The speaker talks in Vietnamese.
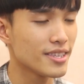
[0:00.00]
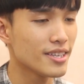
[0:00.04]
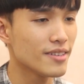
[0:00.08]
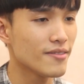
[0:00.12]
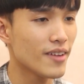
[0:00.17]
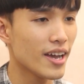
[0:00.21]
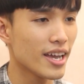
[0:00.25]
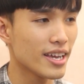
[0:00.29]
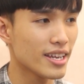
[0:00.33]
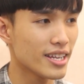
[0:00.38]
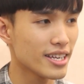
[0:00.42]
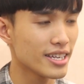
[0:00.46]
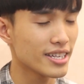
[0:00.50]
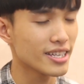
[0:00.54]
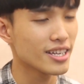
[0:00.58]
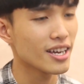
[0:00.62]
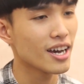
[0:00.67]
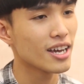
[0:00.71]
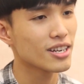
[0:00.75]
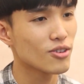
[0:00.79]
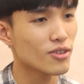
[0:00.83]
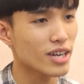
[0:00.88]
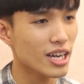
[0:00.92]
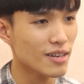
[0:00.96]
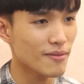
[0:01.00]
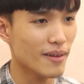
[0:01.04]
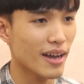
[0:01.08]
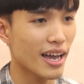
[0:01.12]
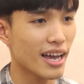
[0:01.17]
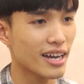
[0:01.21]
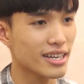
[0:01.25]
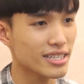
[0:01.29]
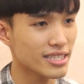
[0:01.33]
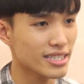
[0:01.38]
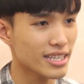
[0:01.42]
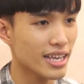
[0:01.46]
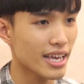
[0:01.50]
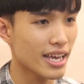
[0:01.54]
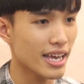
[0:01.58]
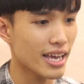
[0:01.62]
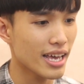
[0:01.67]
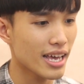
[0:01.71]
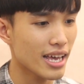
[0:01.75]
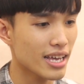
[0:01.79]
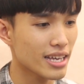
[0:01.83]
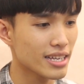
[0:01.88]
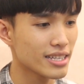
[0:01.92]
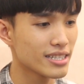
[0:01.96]
như vậy thì kênh của các bạn
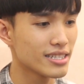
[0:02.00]
sẽ